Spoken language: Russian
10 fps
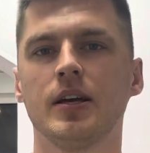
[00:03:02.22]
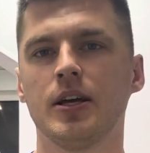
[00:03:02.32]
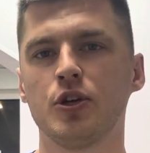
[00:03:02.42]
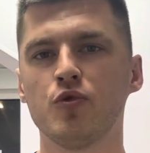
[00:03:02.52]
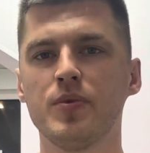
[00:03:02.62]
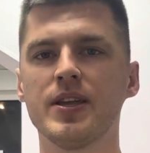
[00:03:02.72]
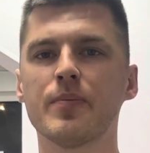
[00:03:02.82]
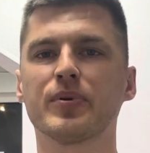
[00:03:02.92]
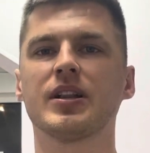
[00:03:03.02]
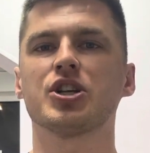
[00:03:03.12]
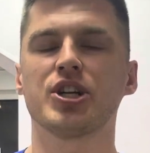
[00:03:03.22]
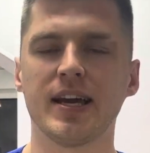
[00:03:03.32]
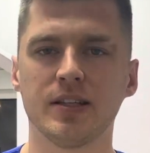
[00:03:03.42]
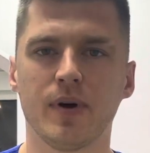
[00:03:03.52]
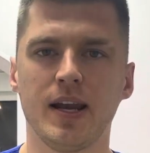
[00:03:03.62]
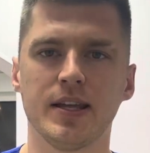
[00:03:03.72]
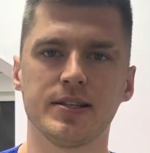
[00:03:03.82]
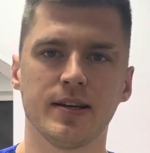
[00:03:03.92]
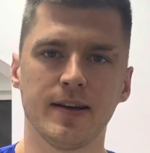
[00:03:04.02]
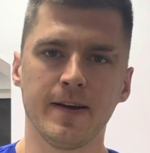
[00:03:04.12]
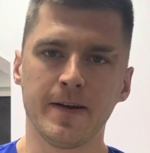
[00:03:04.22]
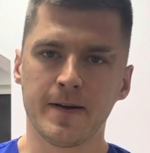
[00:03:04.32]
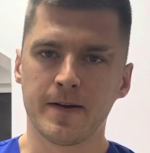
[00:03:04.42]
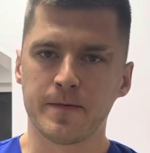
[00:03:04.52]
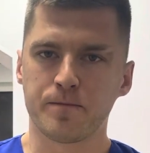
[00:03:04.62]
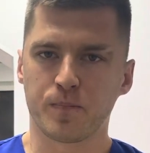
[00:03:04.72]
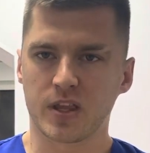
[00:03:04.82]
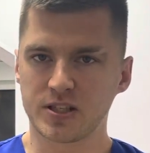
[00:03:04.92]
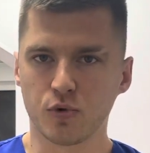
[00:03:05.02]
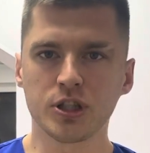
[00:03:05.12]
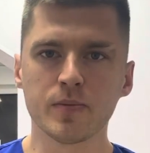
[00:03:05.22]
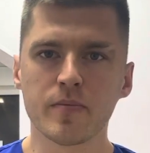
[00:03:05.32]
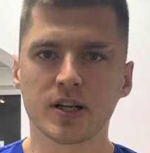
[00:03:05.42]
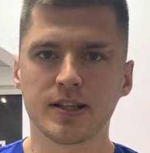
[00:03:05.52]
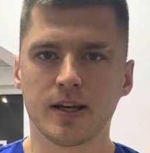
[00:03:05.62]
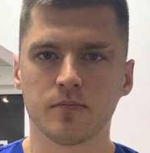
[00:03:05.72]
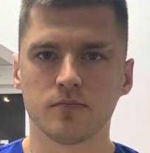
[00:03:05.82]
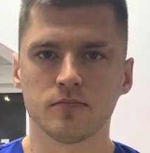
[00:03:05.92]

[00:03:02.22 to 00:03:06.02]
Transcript: И у меня продолжает болеть. Смотрим МРТ.